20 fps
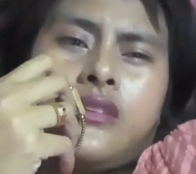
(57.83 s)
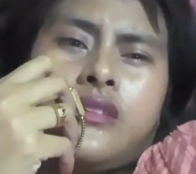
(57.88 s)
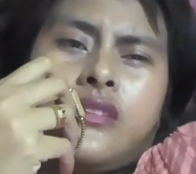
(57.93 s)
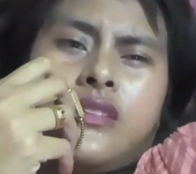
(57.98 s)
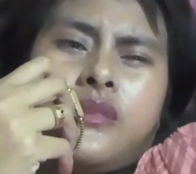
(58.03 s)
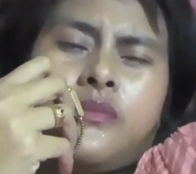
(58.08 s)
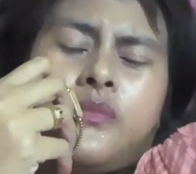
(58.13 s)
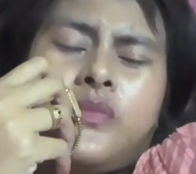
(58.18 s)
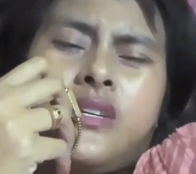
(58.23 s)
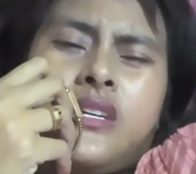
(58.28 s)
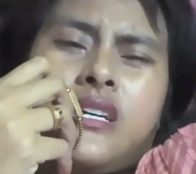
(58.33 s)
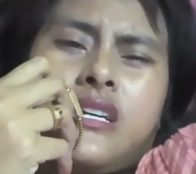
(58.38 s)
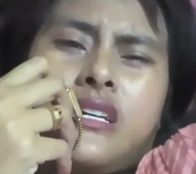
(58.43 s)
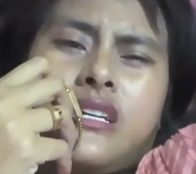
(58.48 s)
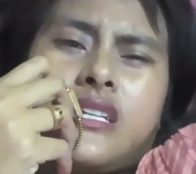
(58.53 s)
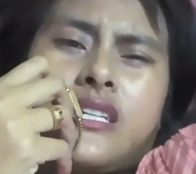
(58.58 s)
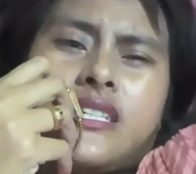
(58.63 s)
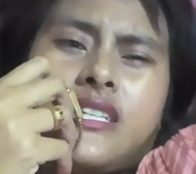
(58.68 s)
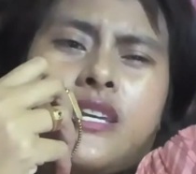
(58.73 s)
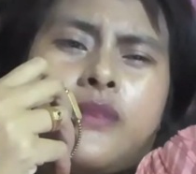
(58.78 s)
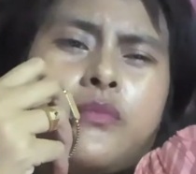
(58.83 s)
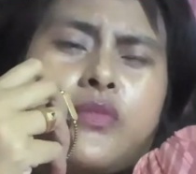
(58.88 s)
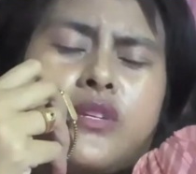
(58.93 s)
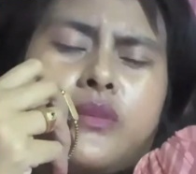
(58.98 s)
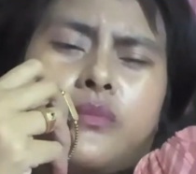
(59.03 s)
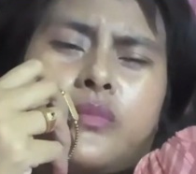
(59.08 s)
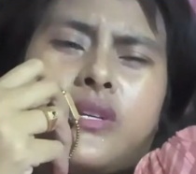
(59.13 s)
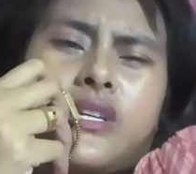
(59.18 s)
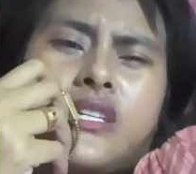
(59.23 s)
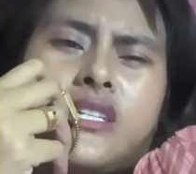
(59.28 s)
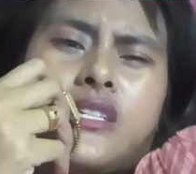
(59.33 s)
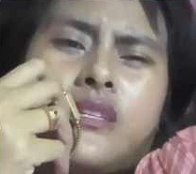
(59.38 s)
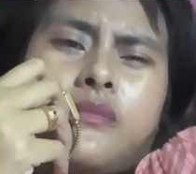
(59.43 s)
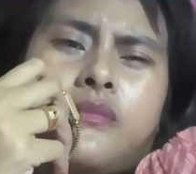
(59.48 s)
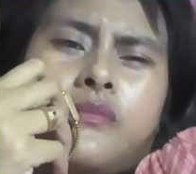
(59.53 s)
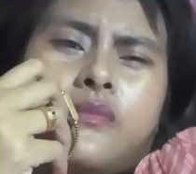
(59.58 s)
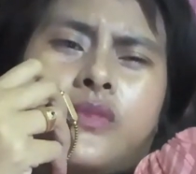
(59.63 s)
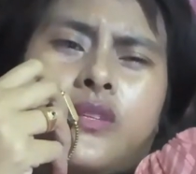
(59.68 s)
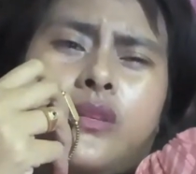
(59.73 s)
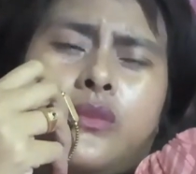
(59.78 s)
tapi ya saya punya
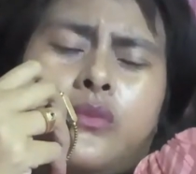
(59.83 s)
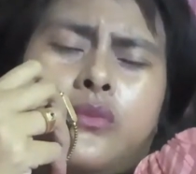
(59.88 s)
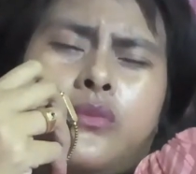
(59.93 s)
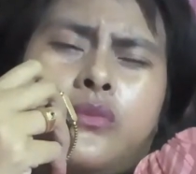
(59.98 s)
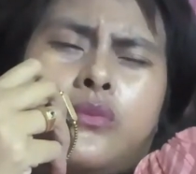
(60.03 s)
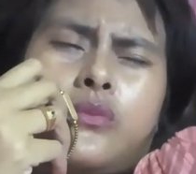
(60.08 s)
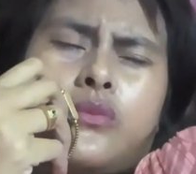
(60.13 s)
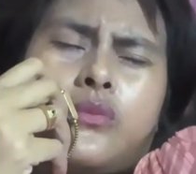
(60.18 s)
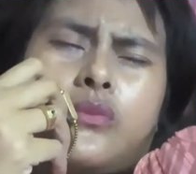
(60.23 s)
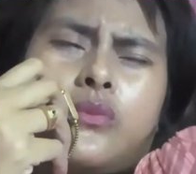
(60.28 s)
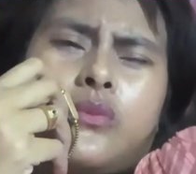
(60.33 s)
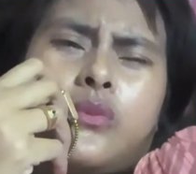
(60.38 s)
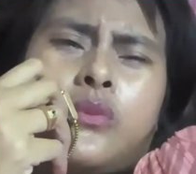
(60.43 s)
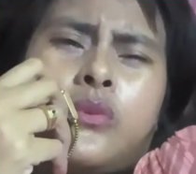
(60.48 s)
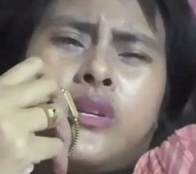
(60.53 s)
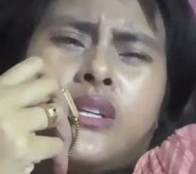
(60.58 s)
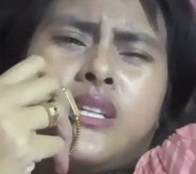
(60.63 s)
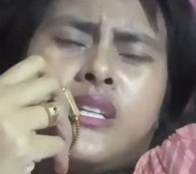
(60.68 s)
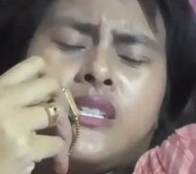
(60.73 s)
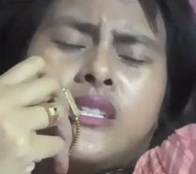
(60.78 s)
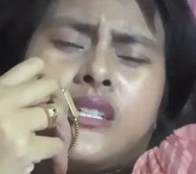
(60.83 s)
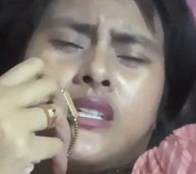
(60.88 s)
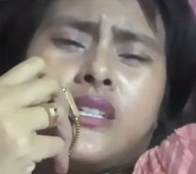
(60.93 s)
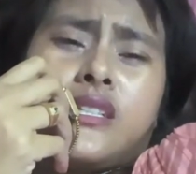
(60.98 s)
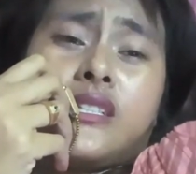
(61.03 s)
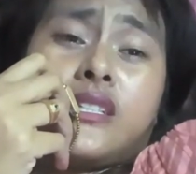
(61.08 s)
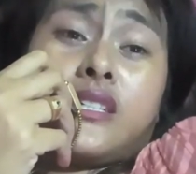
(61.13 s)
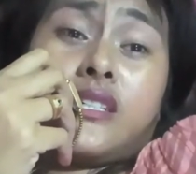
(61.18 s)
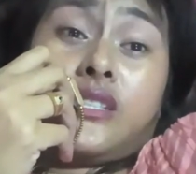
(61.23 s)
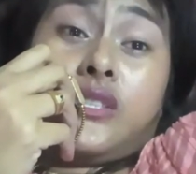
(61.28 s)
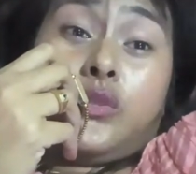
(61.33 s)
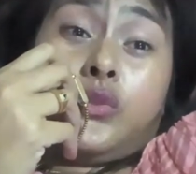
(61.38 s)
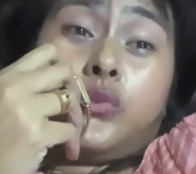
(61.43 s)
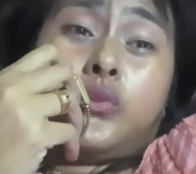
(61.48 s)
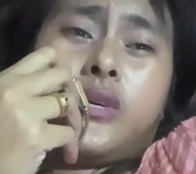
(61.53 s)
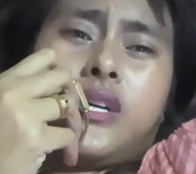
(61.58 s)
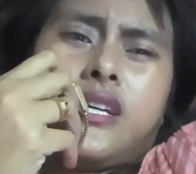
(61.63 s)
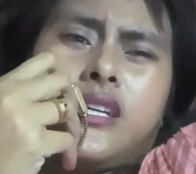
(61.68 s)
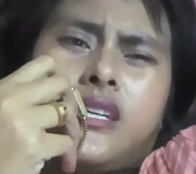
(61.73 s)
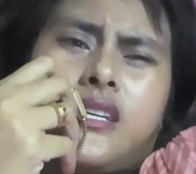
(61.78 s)
prinsip satu orang yang sangat-sangat
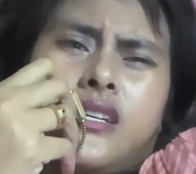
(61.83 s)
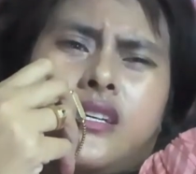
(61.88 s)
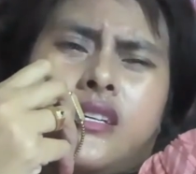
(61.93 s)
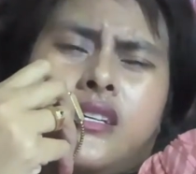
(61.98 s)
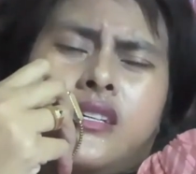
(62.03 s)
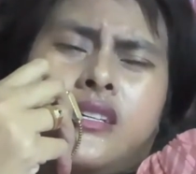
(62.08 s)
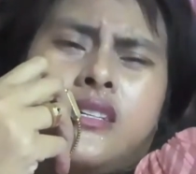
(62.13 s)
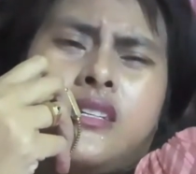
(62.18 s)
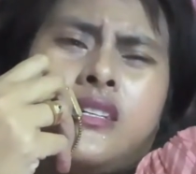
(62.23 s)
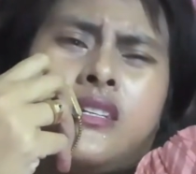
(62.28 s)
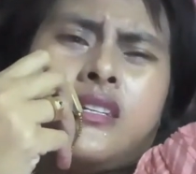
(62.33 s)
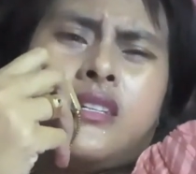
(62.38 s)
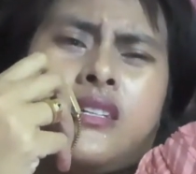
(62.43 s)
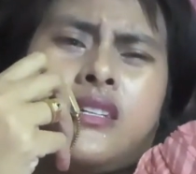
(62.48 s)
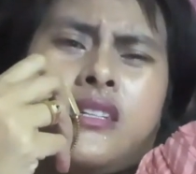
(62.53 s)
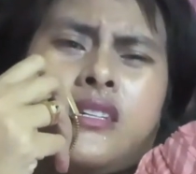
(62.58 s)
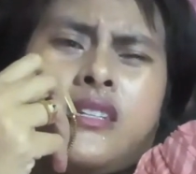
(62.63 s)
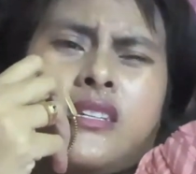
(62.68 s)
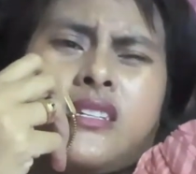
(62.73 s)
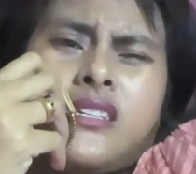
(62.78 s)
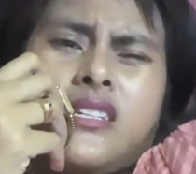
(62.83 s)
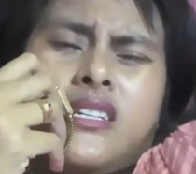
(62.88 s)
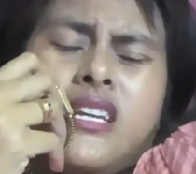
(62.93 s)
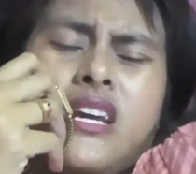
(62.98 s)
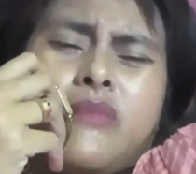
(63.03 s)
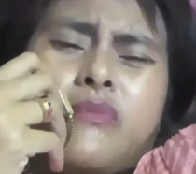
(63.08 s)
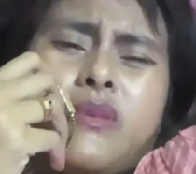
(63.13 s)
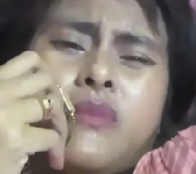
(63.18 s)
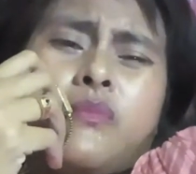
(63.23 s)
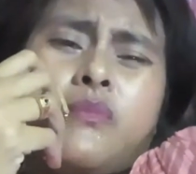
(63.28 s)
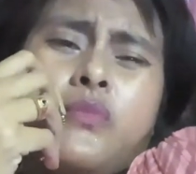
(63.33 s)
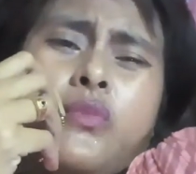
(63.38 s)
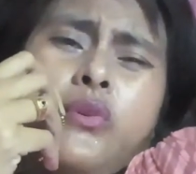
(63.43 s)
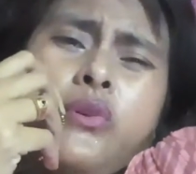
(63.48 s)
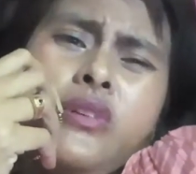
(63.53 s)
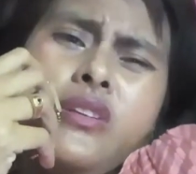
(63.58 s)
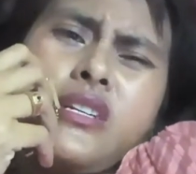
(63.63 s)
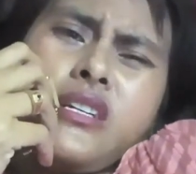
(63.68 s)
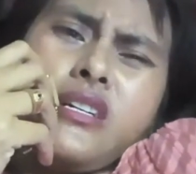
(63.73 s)
cuek ya jadi apapun